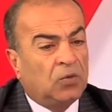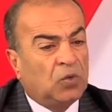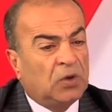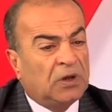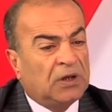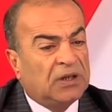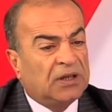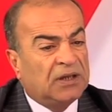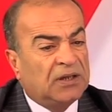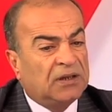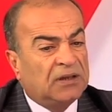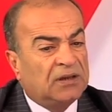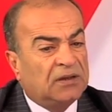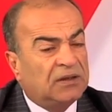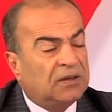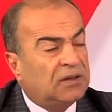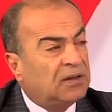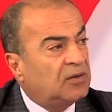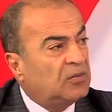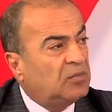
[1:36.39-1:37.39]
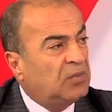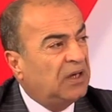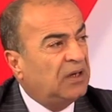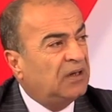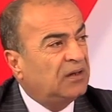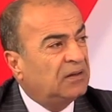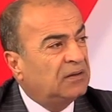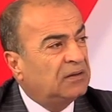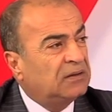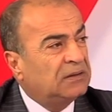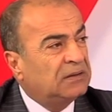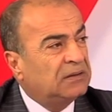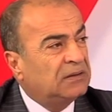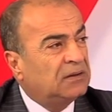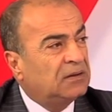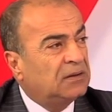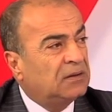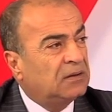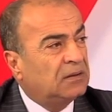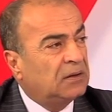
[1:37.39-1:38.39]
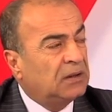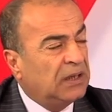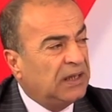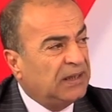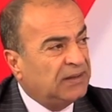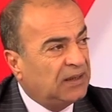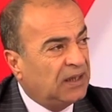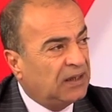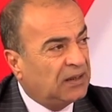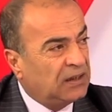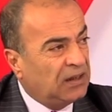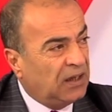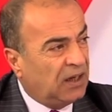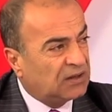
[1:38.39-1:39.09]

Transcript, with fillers: ومع الأحداث